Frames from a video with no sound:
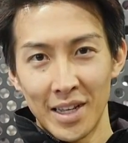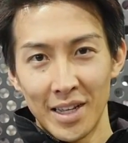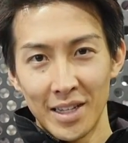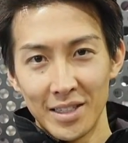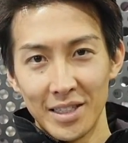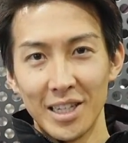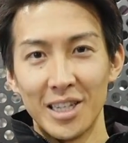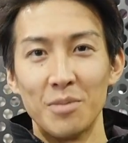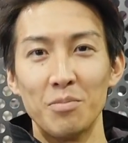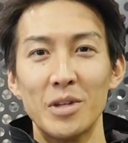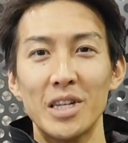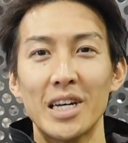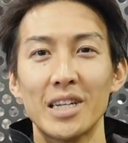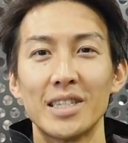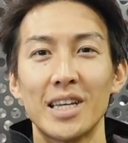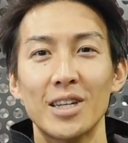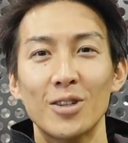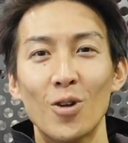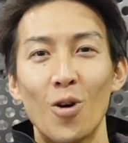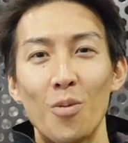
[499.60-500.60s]
ぜひ皆
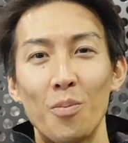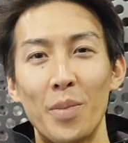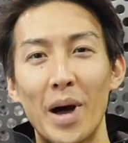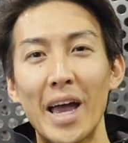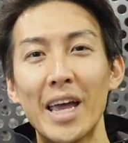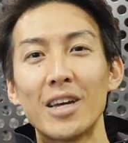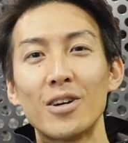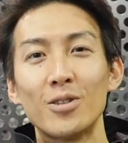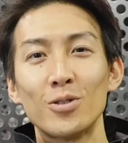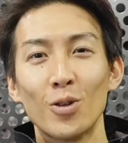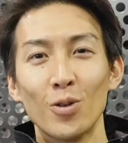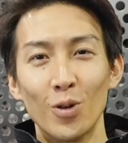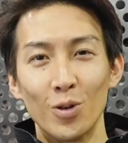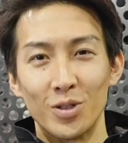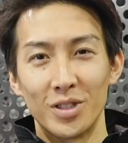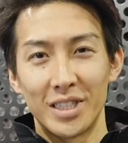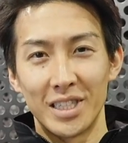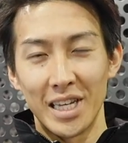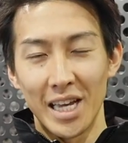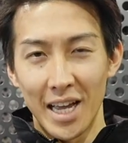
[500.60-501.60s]
さんのバイクとの
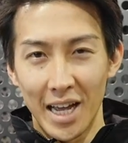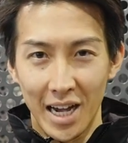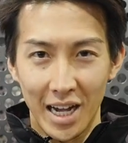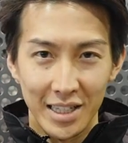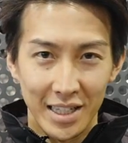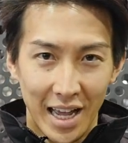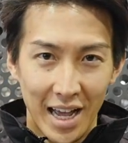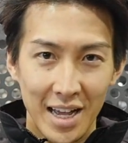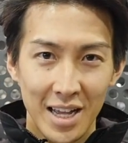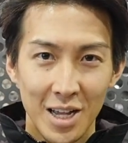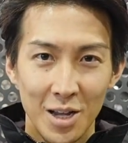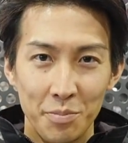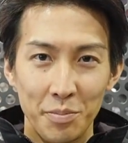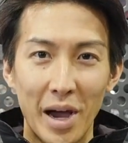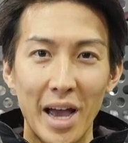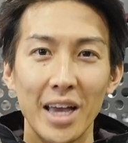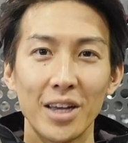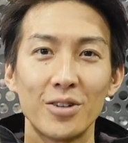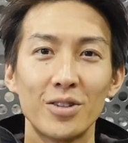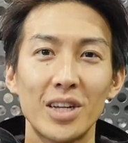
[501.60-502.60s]
付き合い方
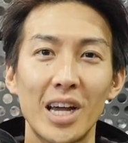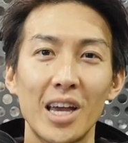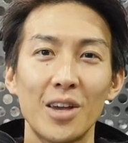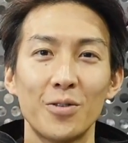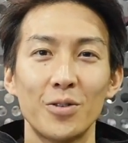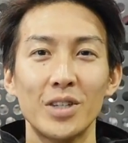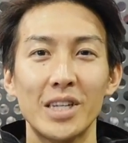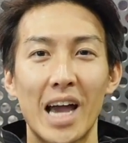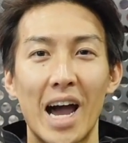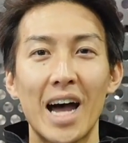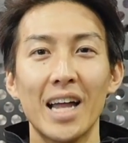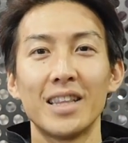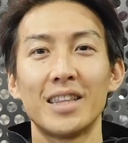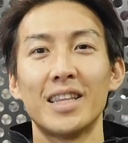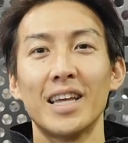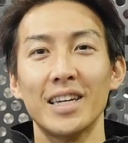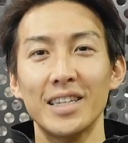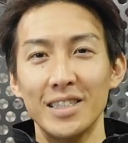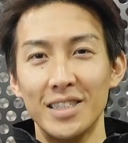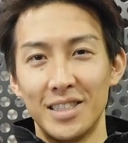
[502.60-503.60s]
バイクライフに合っ
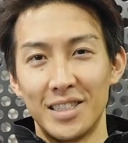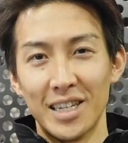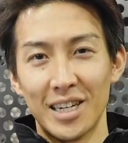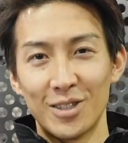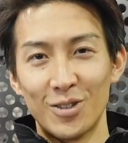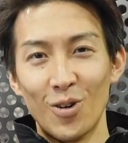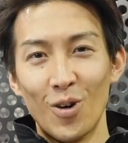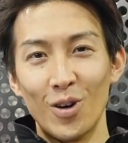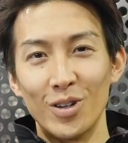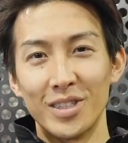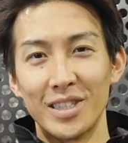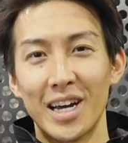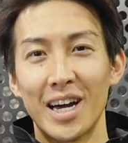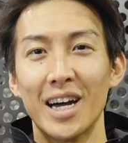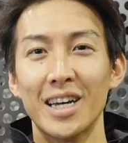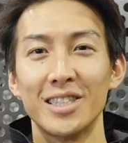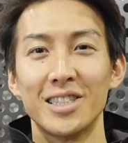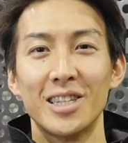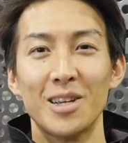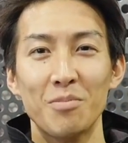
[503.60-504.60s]
た一着を
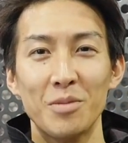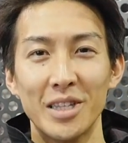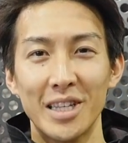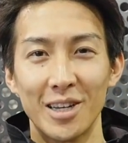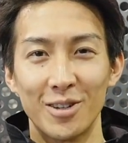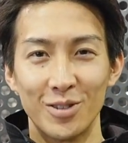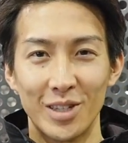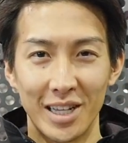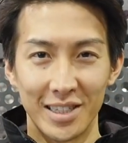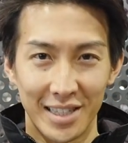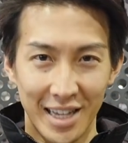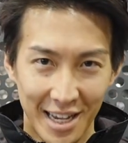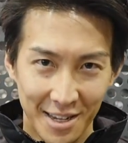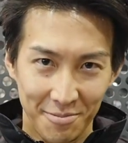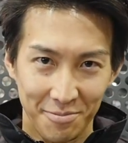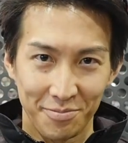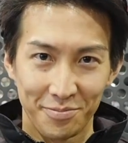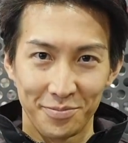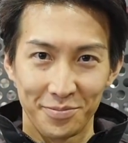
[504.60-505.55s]
探してみてください。